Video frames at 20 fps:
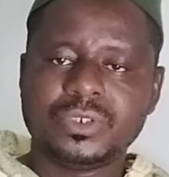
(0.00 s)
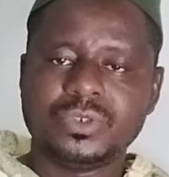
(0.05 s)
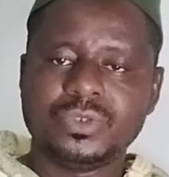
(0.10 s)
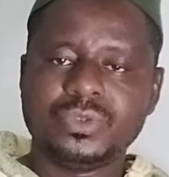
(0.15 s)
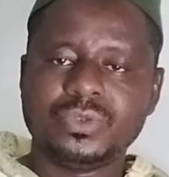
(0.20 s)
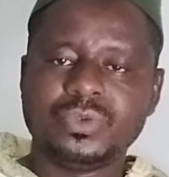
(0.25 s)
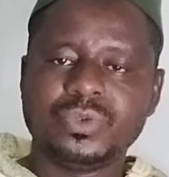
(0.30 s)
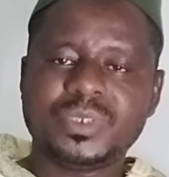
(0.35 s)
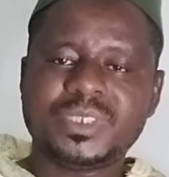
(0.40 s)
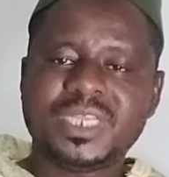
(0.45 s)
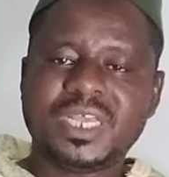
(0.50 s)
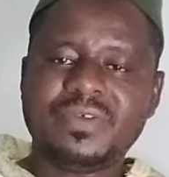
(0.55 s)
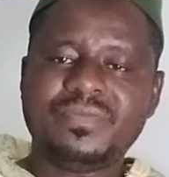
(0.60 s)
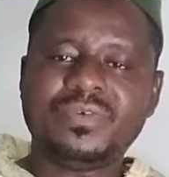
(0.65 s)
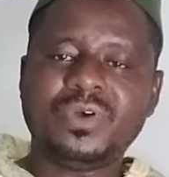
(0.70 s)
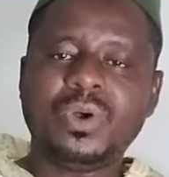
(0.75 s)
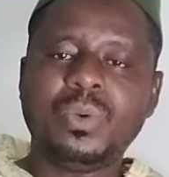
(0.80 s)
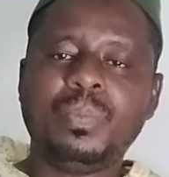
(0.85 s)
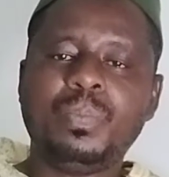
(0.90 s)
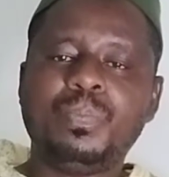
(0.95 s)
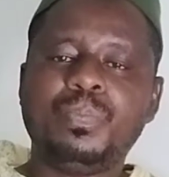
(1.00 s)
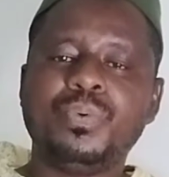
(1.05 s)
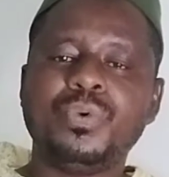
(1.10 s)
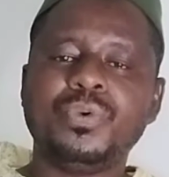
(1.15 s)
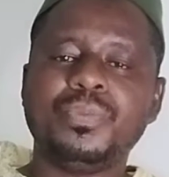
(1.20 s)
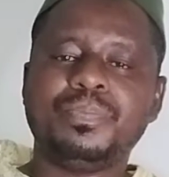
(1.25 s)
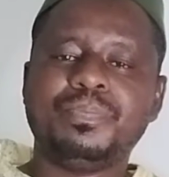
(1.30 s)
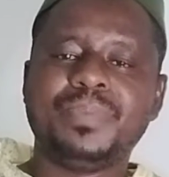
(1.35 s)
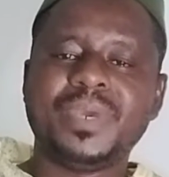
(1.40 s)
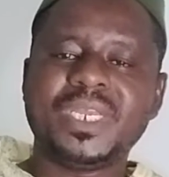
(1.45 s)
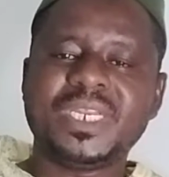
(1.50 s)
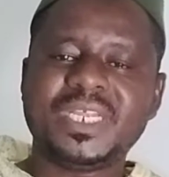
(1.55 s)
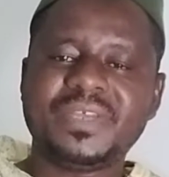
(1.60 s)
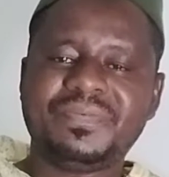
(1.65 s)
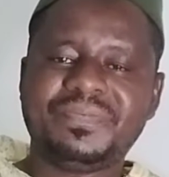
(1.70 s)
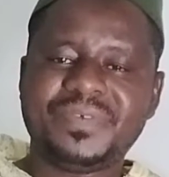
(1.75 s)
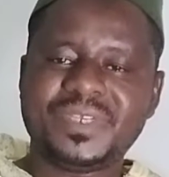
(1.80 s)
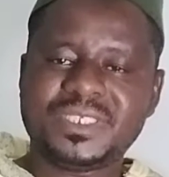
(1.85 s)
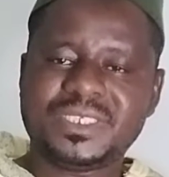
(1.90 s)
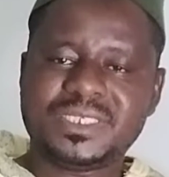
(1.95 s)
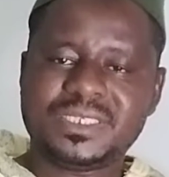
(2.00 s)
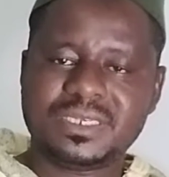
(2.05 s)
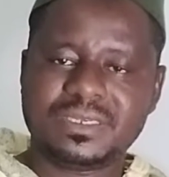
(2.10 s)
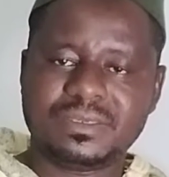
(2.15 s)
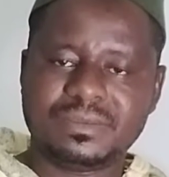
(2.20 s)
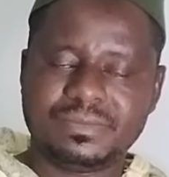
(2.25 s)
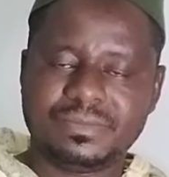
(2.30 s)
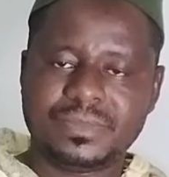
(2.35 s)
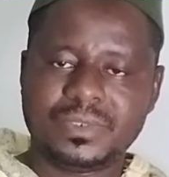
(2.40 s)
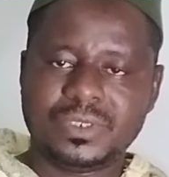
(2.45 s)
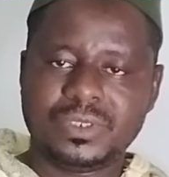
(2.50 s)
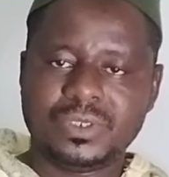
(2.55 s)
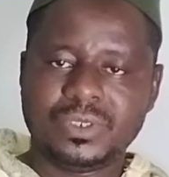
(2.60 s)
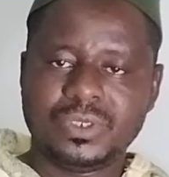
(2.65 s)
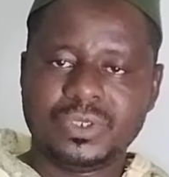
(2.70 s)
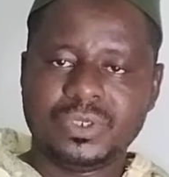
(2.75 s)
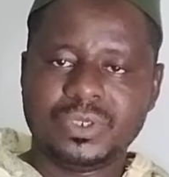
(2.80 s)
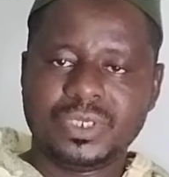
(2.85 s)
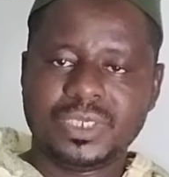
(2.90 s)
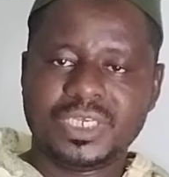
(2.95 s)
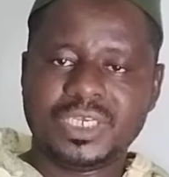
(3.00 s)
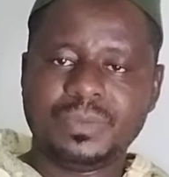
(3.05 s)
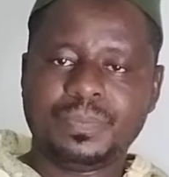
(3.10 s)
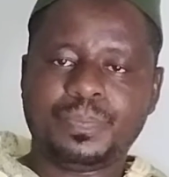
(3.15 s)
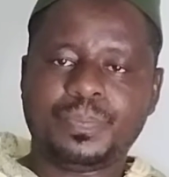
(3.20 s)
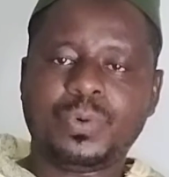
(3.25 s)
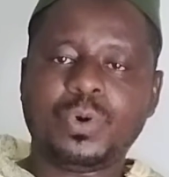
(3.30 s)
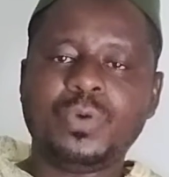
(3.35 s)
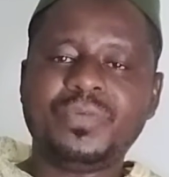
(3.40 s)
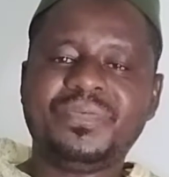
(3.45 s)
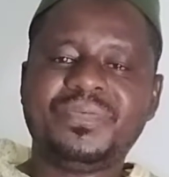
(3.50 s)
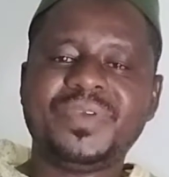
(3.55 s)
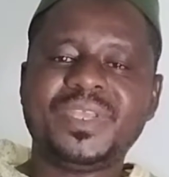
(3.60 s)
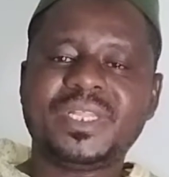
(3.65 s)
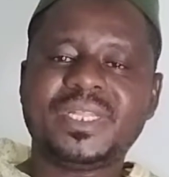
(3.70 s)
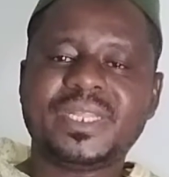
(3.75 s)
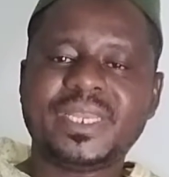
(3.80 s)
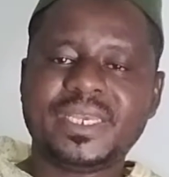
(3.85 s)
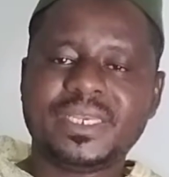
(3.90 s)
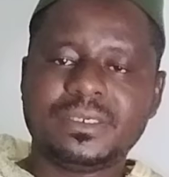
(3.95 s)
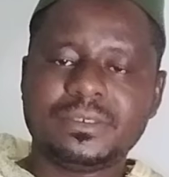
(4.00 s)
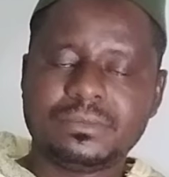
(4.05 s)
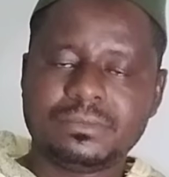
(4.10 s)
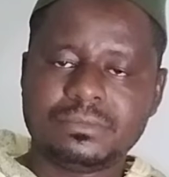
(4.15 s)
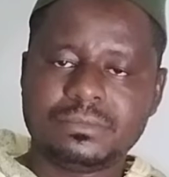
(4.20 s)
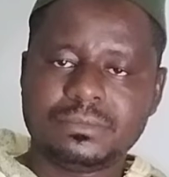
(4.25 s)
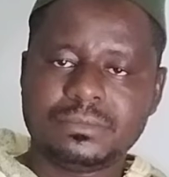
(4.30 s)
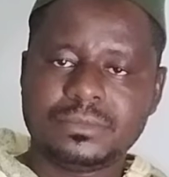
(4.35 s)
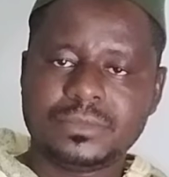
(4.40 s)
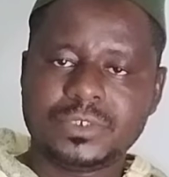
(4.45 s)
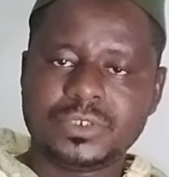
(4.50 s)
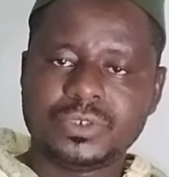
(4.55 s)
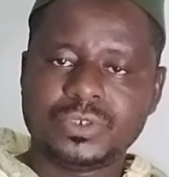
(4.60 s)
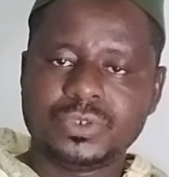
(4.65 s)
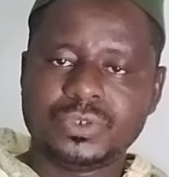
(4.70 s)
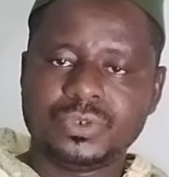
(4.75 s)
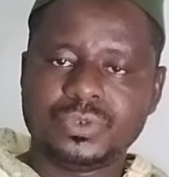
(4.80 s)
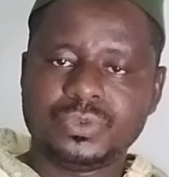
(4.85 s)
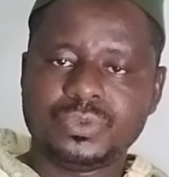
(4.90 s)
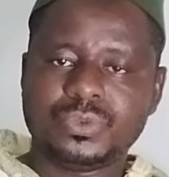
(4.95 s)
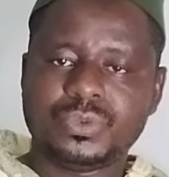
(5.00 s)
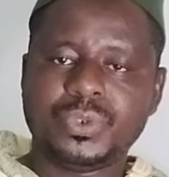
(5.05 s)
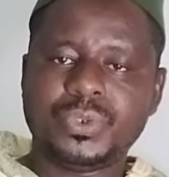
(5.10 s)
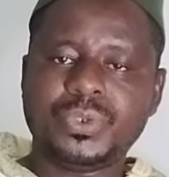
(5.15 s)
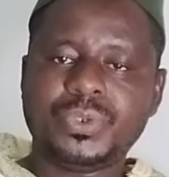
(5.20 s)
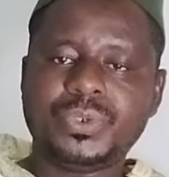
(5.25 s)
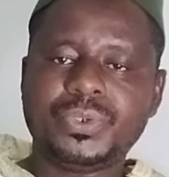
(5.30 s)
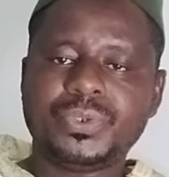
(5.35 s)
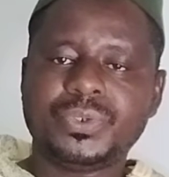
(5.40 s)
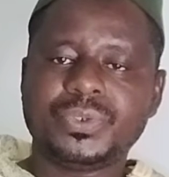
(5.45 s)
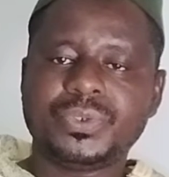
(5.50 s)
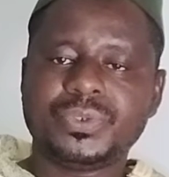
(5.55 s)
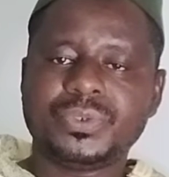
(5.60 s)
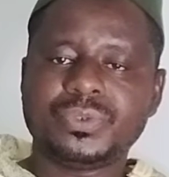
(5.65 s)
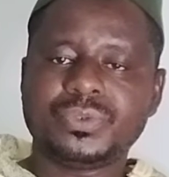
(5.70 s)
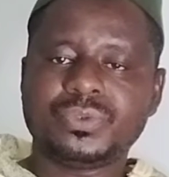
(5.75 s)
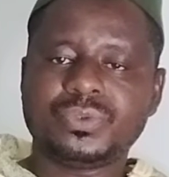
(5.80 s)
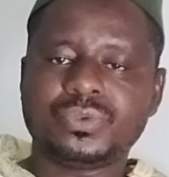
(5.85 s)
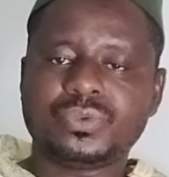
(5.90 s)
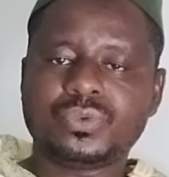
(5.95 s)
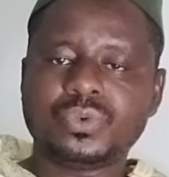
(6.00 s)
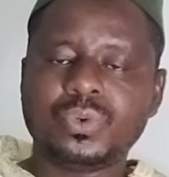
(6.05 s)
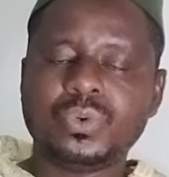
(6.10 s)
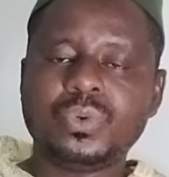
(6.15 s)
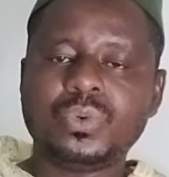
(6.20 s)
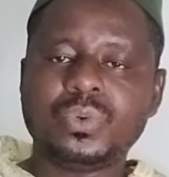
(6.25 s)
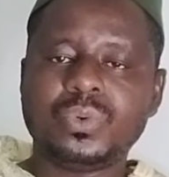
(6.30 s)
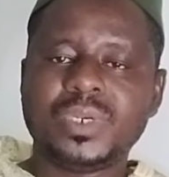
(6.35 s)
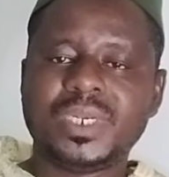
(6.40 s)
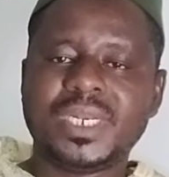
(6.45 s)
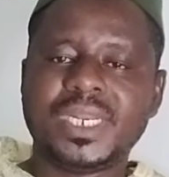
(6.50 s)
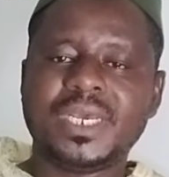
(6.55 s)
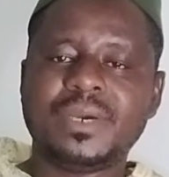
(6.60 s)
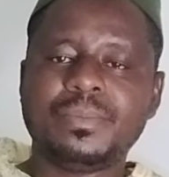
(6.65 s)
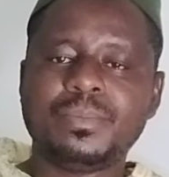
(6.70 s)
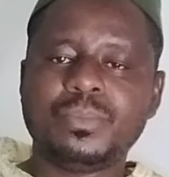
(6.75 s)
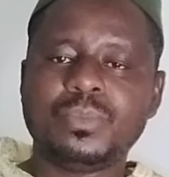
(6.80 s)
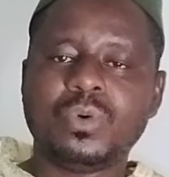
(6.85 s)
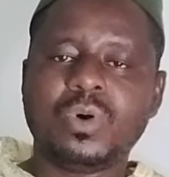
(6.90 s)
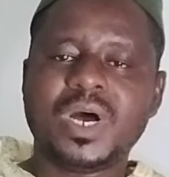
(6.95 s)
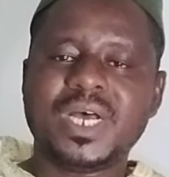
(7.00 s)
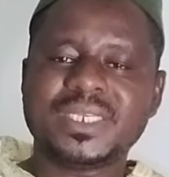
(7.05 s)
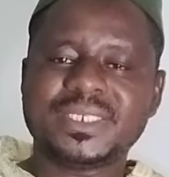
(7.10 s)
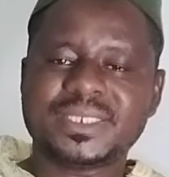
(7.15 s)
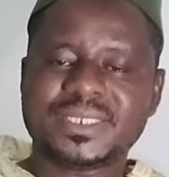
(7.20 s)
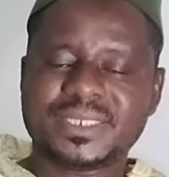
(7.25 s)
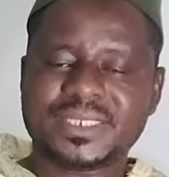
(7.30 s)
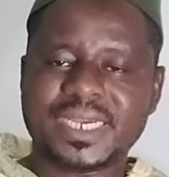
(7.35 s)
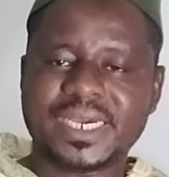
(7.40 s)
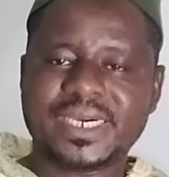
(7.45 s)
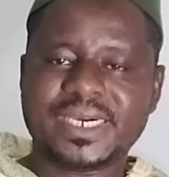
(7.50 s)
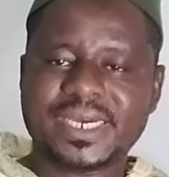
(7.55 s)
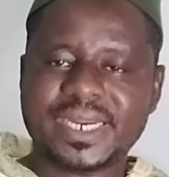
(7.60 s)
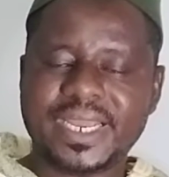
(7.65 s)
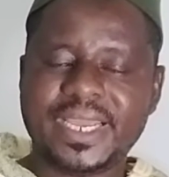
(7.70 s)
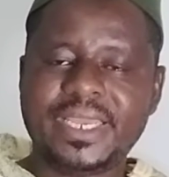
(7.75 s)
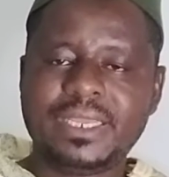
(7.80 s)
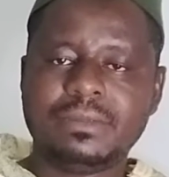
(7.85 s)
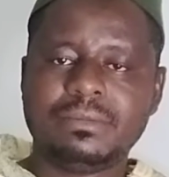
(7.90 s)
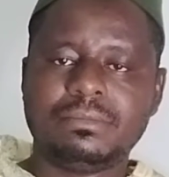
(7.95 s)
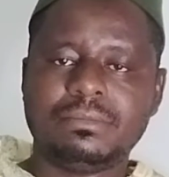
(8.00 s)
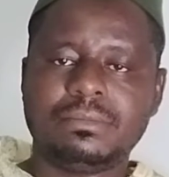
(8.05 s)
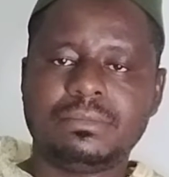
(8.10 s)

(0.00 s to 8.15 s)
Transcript: nous avons pu bénéficier et profiter de tous les mois sacrés